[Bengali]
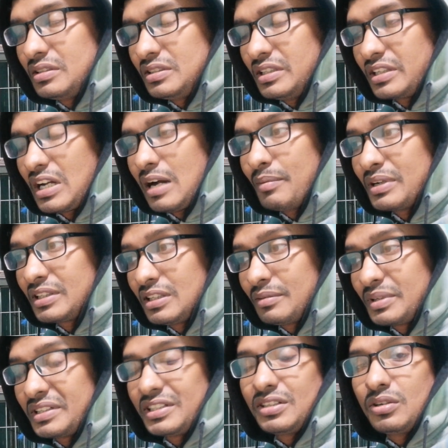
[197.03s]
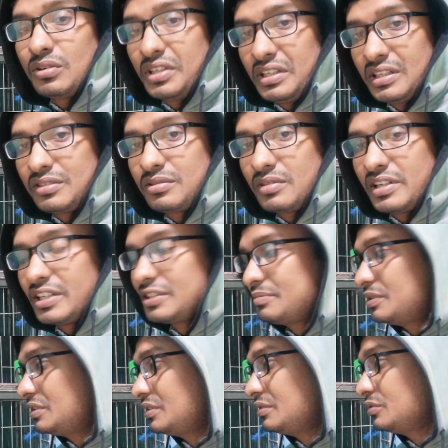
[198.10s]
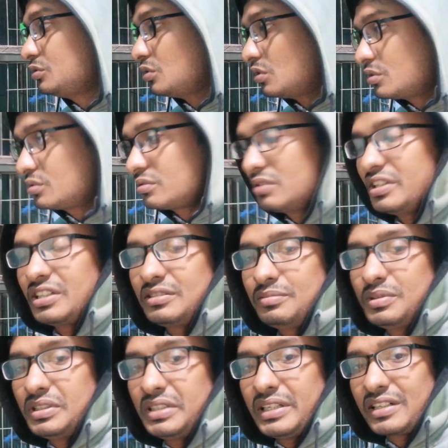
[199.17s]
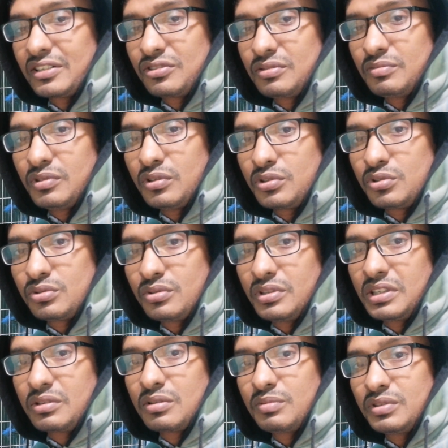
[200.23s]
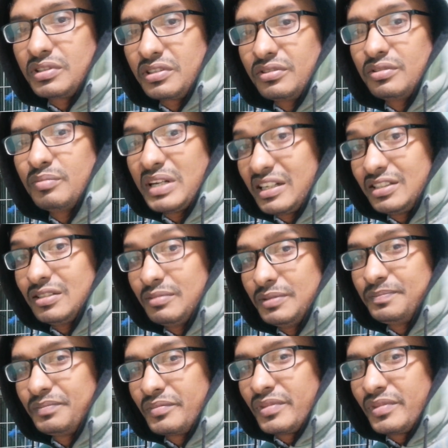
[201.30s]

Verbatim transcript: যে খাবার দাবার সে অনীহা চলে আসবে জ্বর চলে আসবে একটা সময় অসুস্থ হয়ে কবুতর কিন্তু মারা যাবে